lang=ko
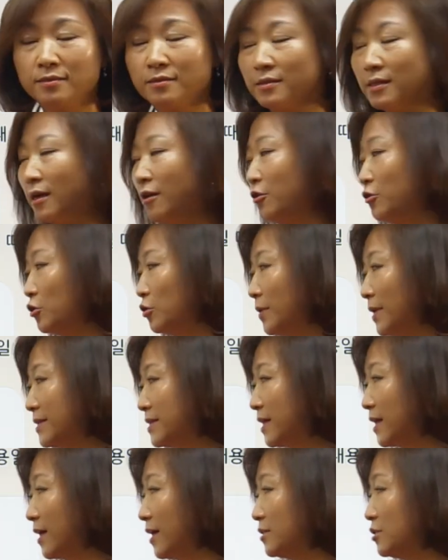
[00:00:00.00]
자, 여기도
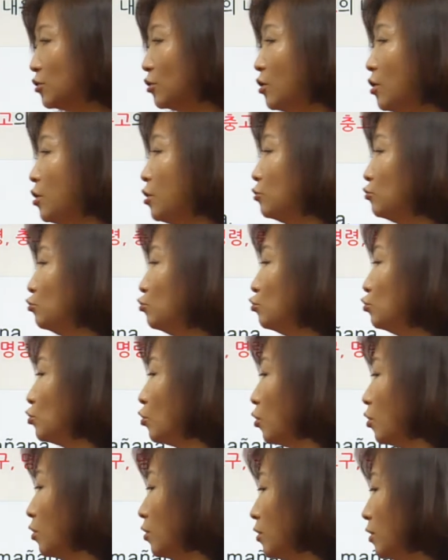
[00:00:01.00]
마찬가지로
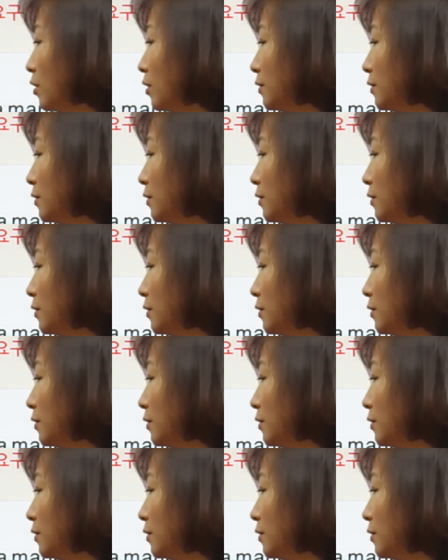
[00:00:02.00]
누도